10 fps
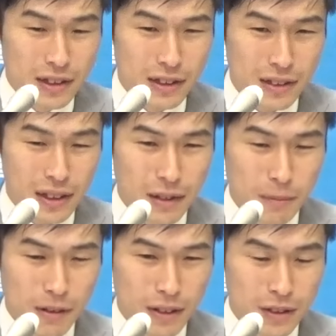ですから、
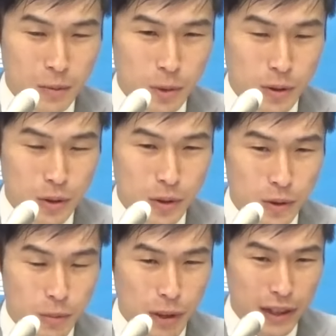まあ、私どもとそ
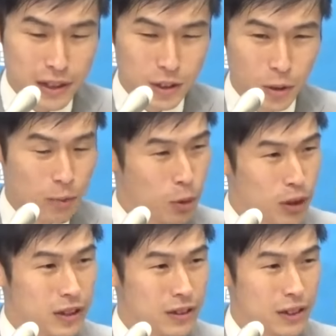のパーティーそのもの
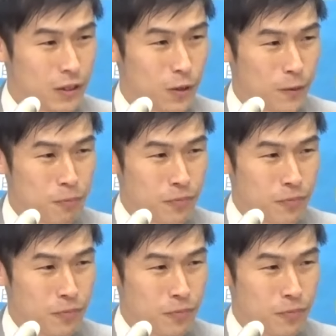についての、